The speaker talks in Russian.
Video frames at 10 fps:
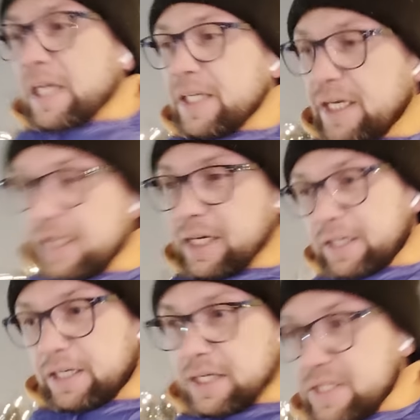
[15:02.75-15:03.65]
И
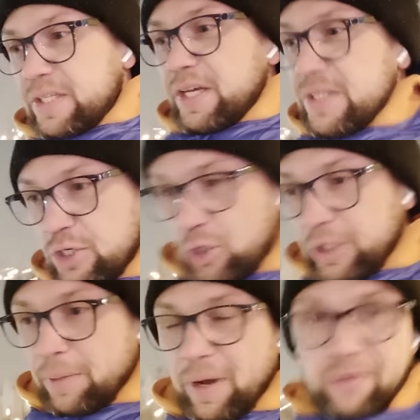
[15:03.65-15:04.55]
э, здесь еще
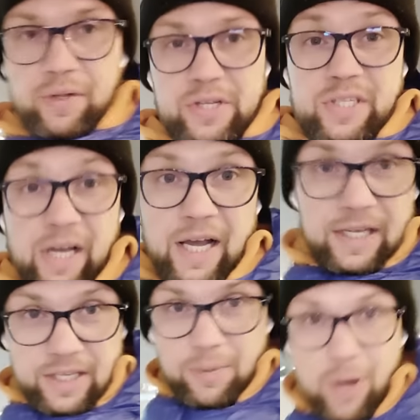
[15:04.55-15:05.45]
добавилась
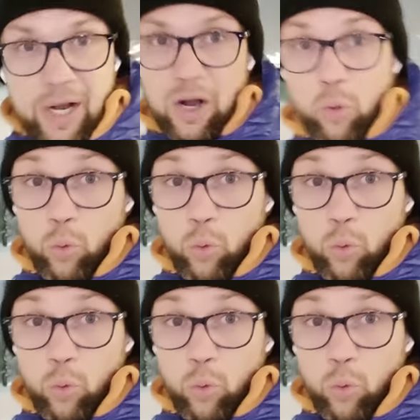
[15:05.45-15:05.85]
такая тема, как